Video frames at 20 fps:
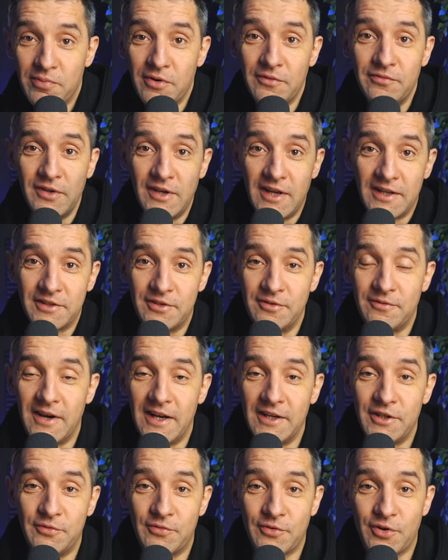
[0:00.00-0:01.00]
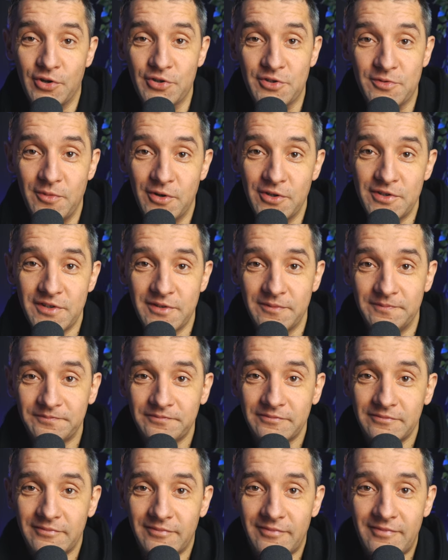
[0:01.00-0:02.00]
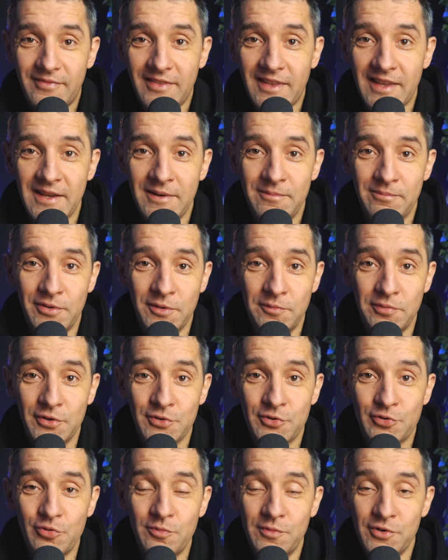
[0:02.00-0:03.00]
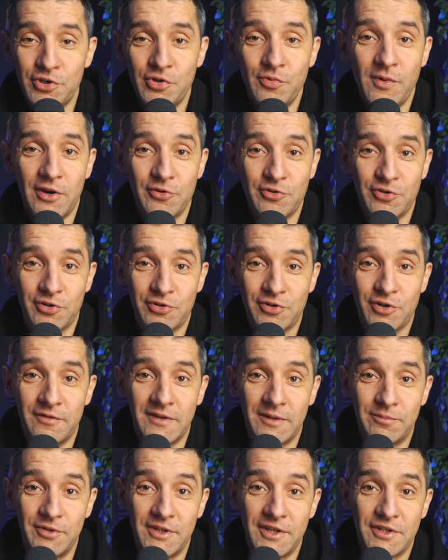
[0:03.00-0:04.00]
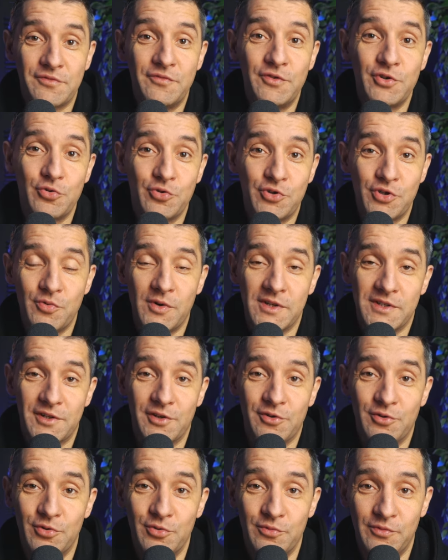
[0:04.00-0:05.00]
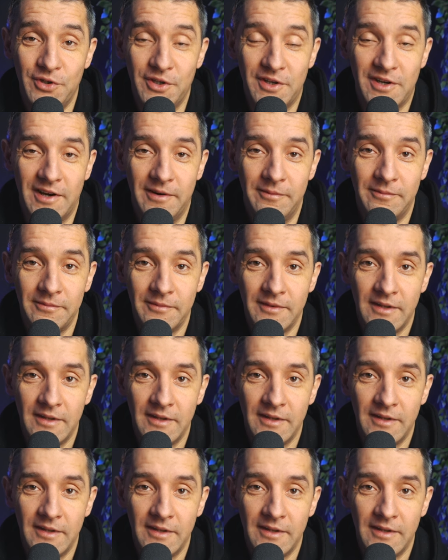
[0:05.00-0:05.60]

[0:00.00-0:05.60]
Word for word: powylatywali w kosmos po prostu, bo siła odśrodkowa by nas wyrzuciła z tego równika.